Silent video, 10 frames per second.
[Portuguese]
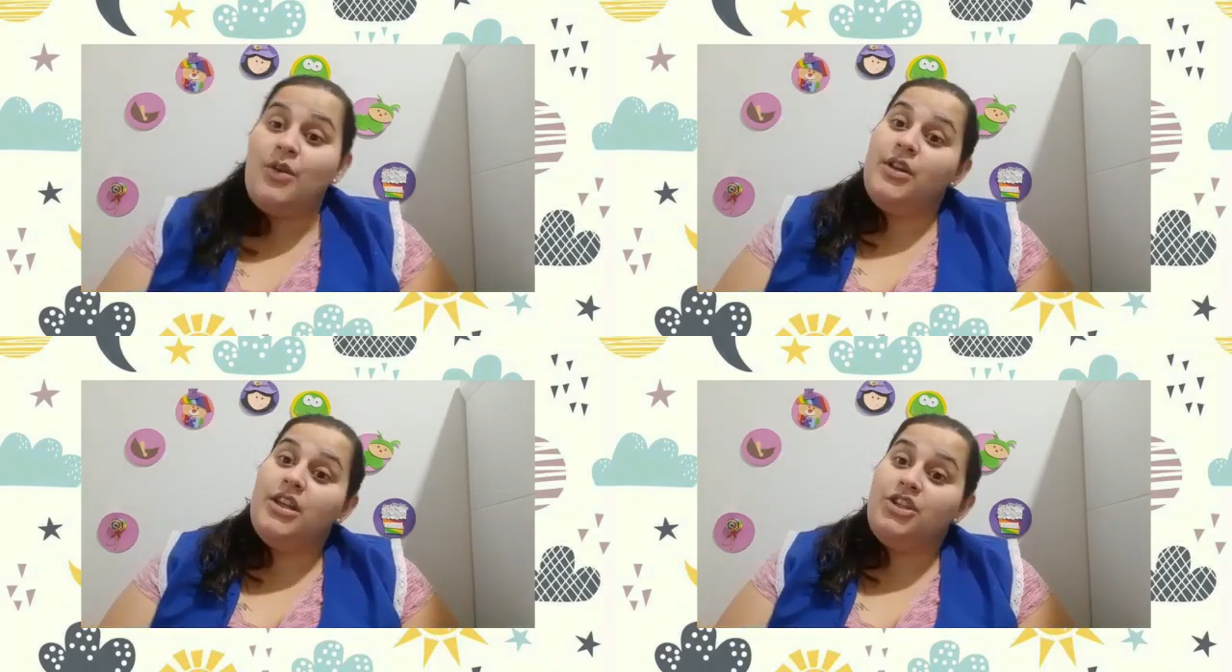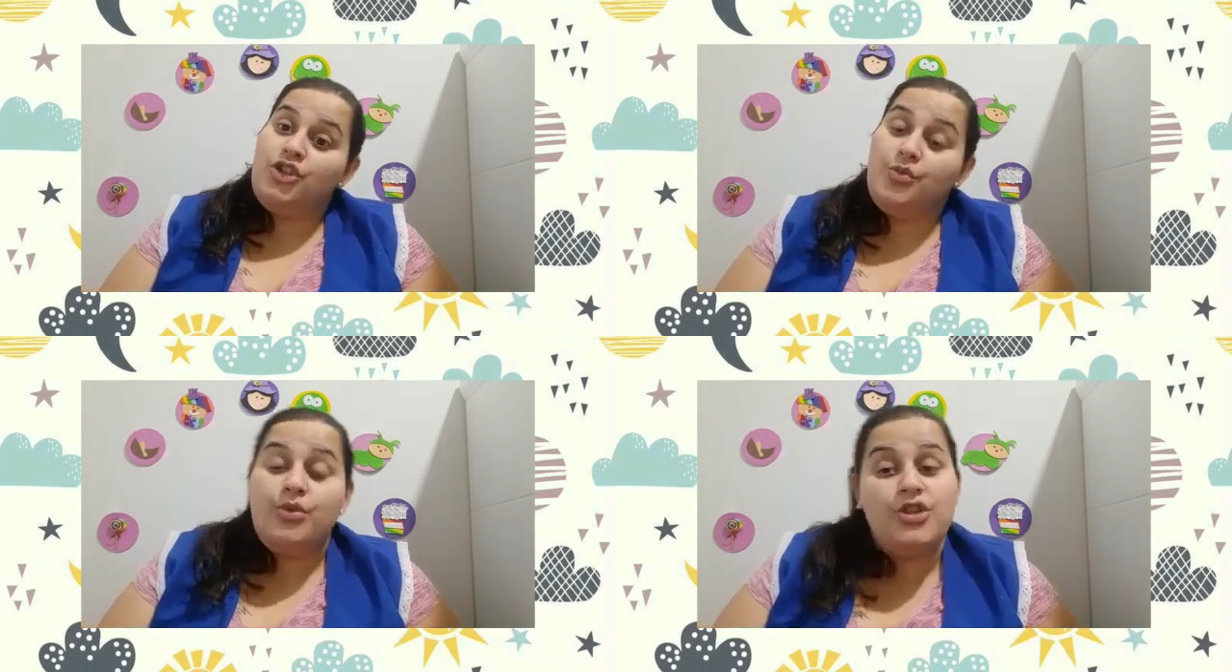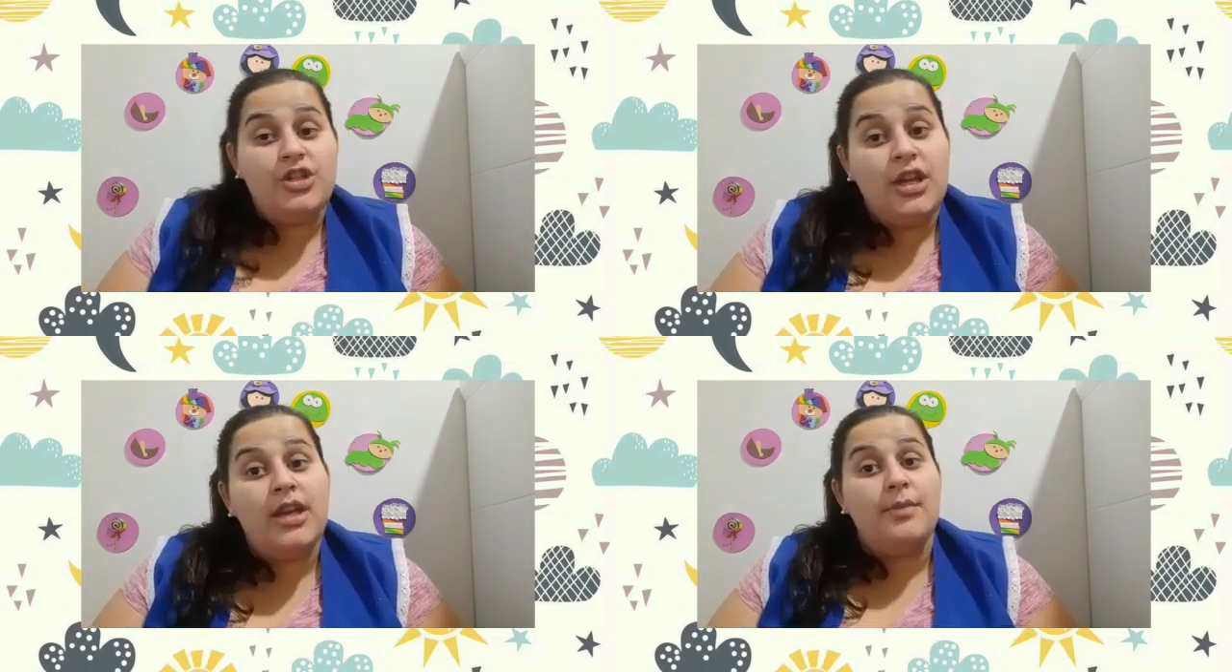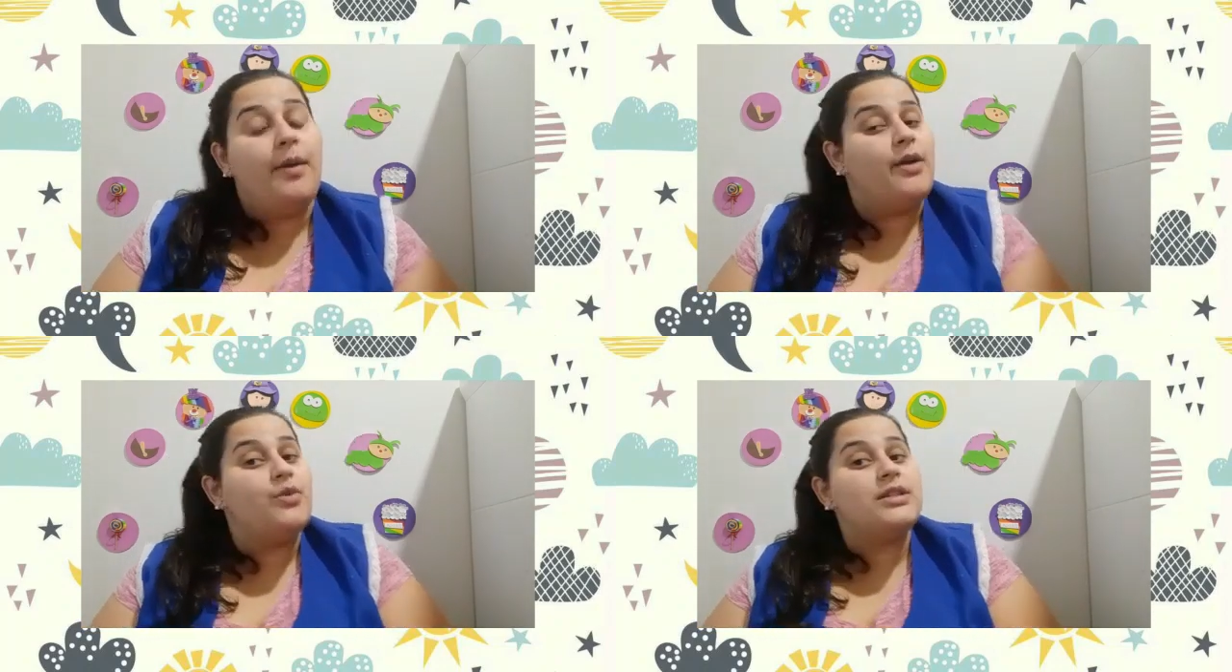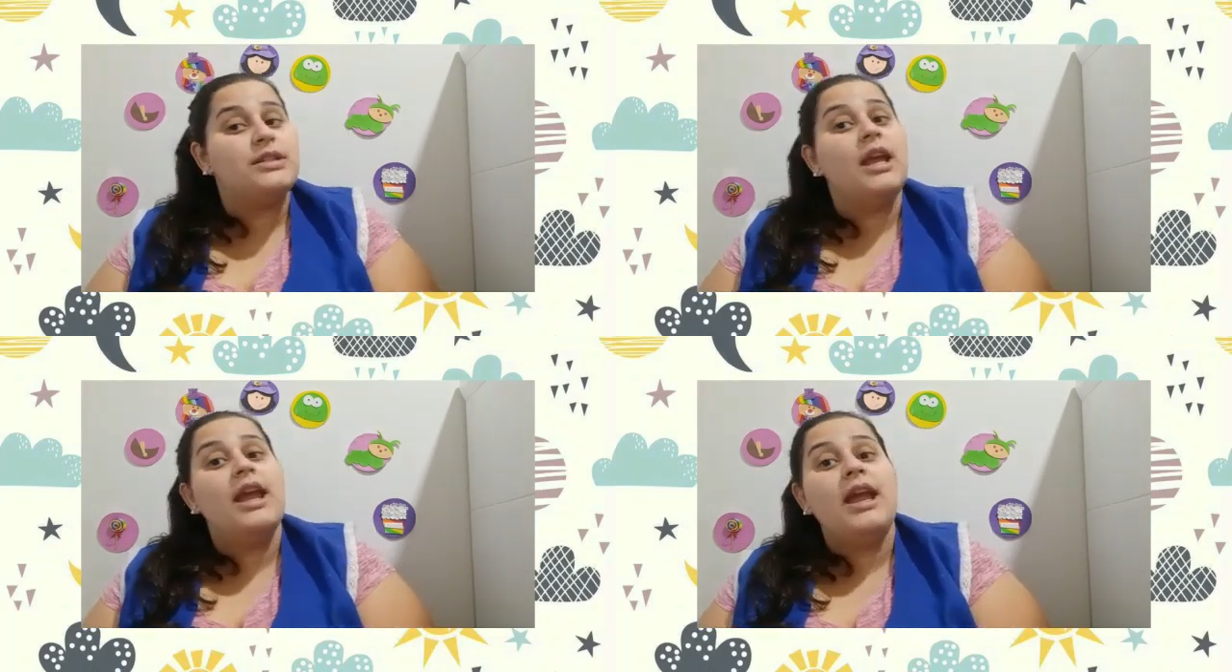quando a gente podia ir para o
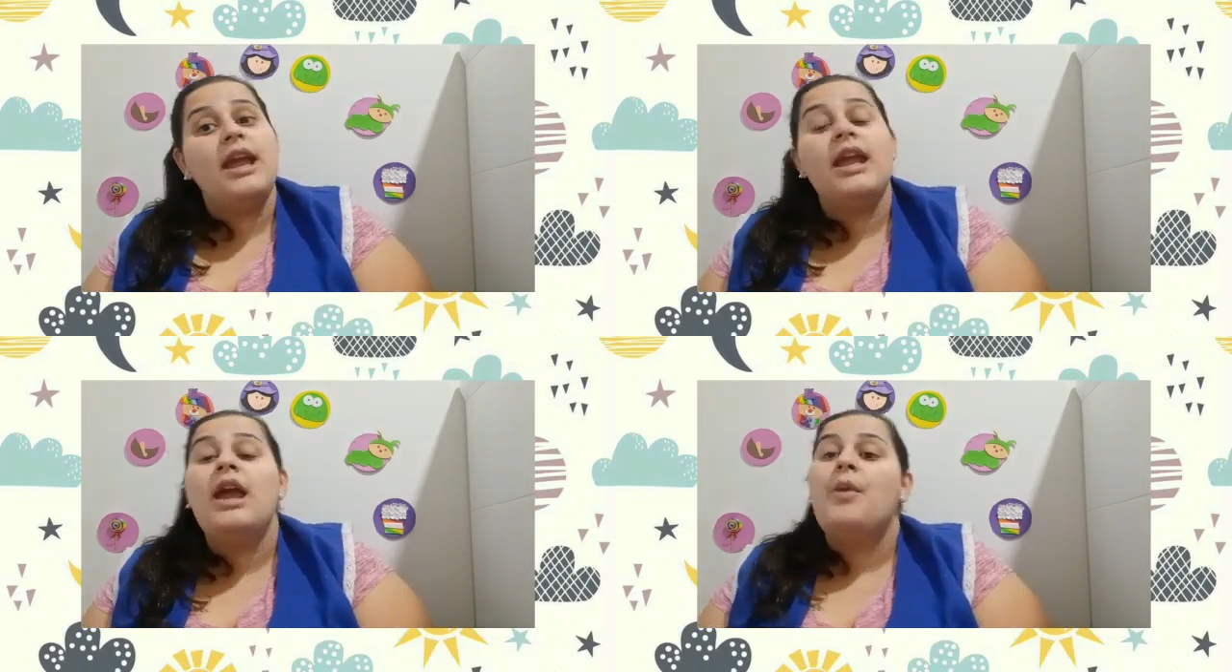C,